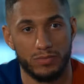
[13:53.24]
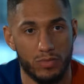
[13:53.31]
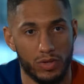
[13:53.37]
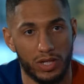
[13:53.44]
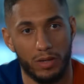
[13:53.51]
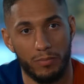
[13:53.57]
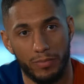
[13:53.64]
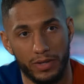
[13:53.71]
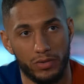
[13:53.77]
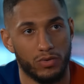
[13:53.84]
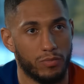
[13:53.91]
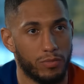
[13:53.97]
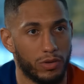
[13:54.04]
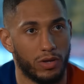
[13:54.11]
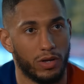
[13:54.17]
je ne m'entraîne pas
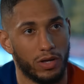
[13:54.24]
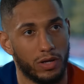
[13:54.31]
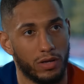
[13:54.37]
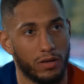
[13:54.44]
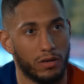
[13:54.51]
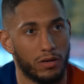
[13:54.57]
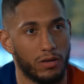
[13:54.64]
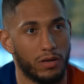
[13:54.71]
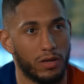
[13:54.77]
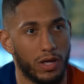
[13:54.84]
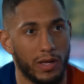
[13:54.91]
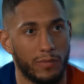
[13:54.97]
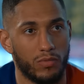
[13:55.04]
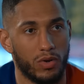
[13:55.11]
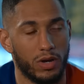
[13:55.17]
trop pendant
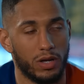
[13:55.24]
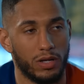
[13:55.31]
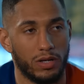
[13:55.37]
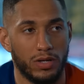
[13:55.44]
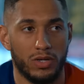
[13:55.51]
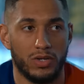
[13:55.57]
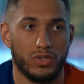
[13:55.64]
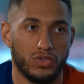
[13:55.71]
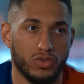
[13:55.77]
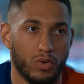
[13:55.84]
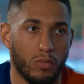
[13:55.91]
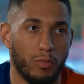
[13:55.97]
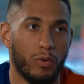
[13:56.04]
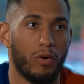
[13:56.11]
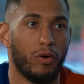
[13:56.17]
un, mois. Je
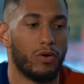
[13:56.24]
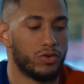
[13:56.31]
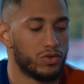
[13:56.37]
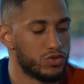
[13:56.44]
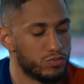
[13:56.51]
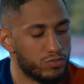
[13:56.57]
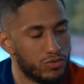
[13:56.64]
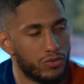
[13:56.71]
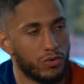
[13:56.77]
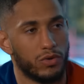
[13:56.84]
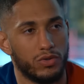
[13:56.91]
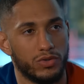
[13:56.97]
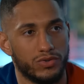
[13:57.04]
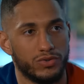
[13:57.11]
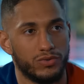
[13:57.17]
reprends, je m'ouvre
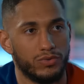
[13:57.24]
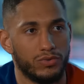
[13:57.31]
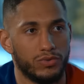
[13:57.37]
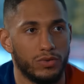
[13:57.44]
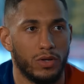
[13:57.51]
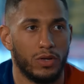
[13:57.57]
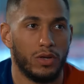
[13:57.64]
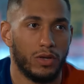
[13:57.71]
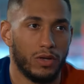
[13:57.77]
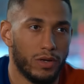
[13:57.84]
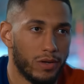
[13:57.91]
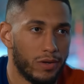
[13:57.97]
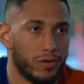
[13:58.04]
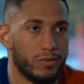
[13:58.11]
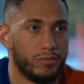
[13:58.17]
le genou,
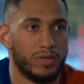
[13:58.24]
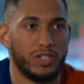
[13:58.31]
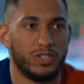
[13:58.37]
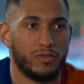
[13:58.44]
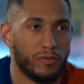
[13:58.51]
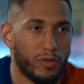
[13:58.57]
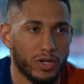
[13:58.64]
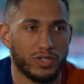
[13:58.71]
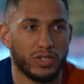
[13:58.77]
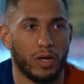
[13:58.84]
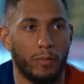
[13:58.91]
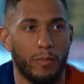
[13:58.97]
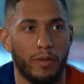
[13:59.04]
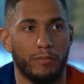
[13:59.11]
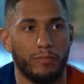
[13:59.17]
mais je force
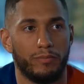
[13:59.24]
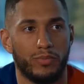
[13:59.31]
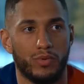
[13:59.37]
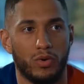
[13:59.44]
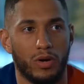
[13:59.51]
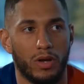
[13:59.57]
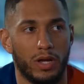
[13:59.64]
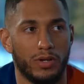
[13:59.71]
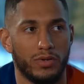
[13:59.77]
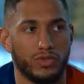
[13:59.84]
quand même pour aller